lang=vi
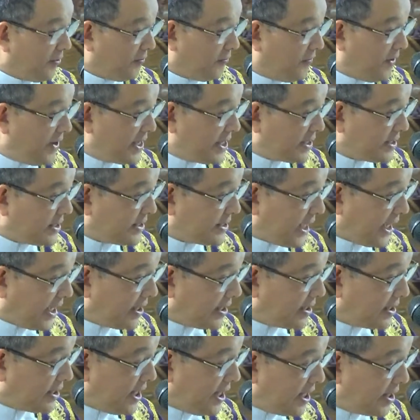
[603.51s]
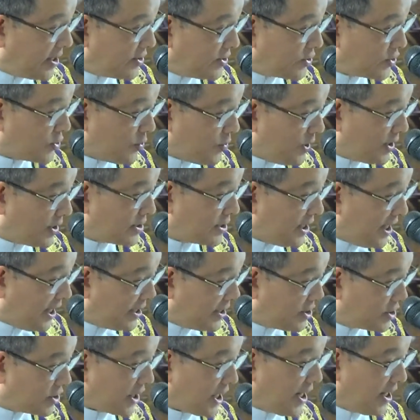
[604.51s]
Vinh danh Thiên Chúa
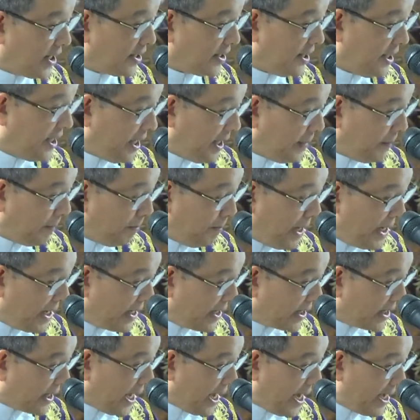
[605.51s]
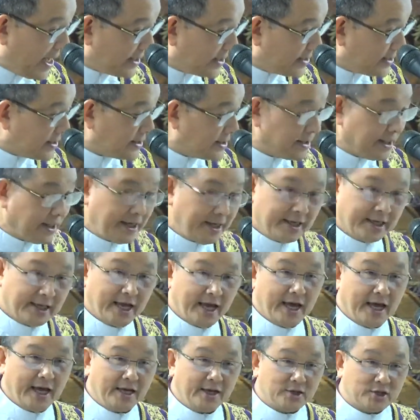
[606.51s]
trên trời, bình an dưới
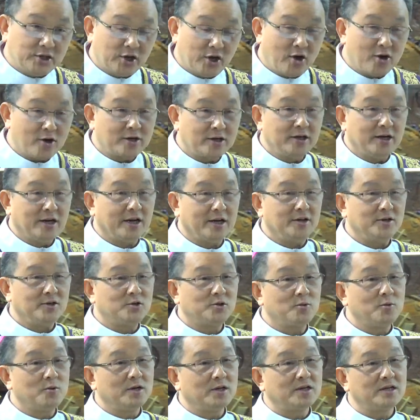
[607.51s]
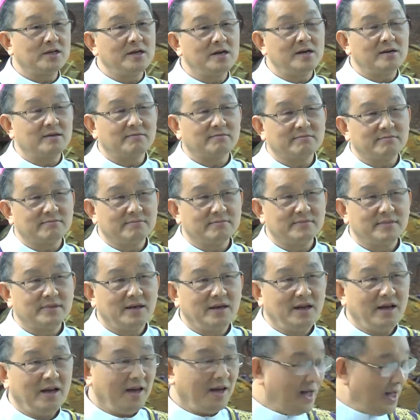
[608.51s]
thế cho người Chúa thương.
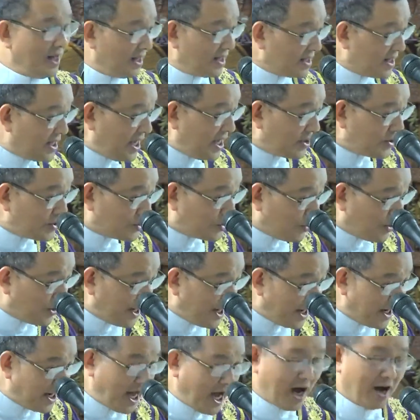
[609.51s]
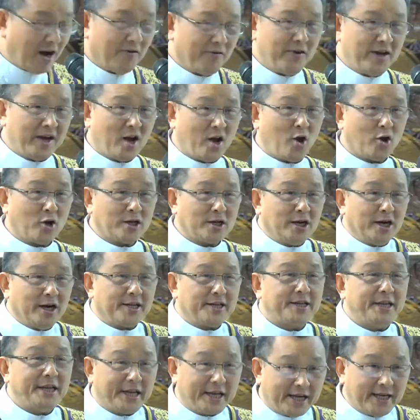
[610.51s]
Thiên Chúa đến ở với con người
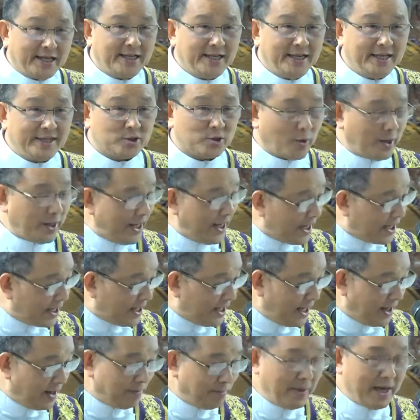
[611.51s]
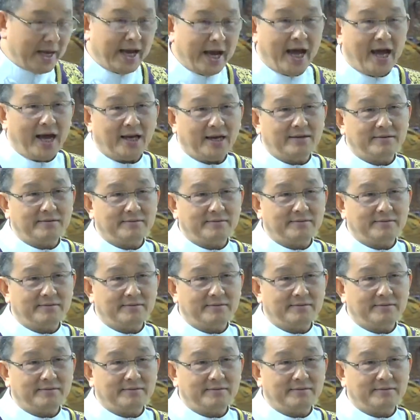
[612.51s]
thì cái gì xuất hiện? Bình an.